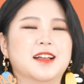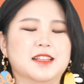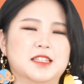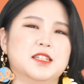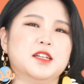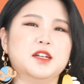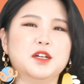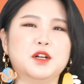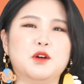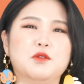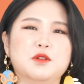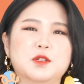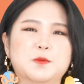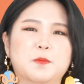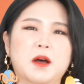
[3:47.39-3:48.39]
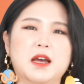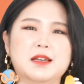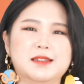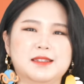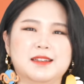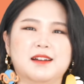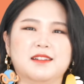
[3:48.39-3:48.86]
싱그러운
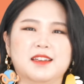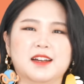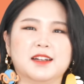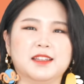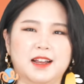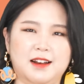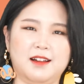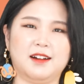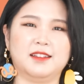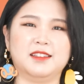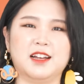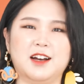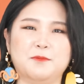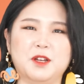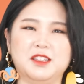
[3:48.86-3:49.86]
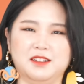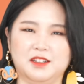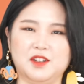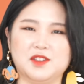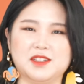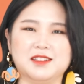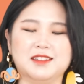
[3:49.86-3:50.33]
스파이시 향기가 날아간 다음에
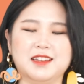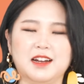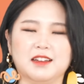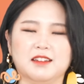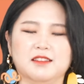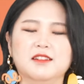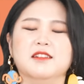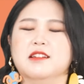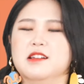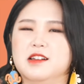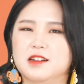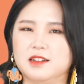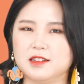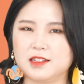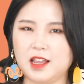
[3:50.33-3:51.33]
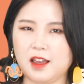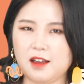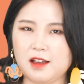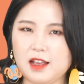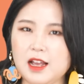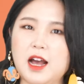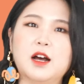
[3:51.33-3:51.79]
느껴지는 향기는
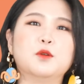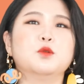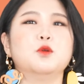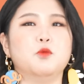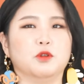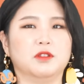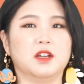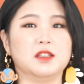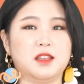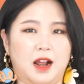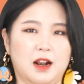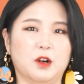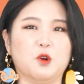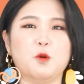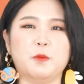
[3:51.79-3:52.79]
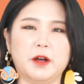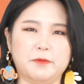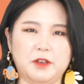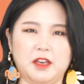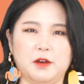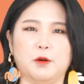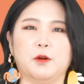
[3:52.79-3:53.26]
생각도 못한
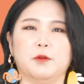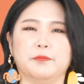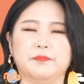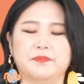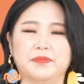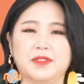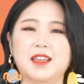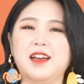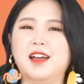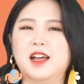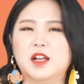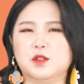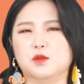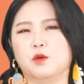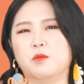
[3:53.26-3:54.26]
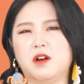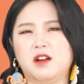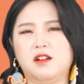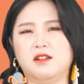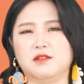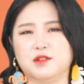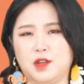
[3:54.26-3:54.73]
달콤함이에요.
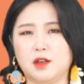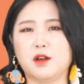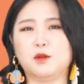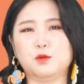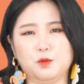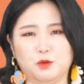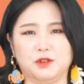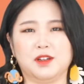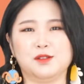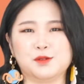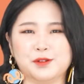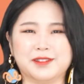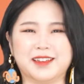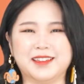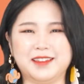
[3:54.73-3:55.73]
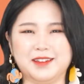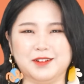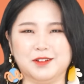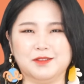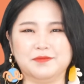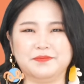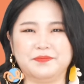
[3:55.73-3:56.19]
정말 생각도 못한
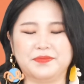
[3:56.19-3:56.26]
전개네요.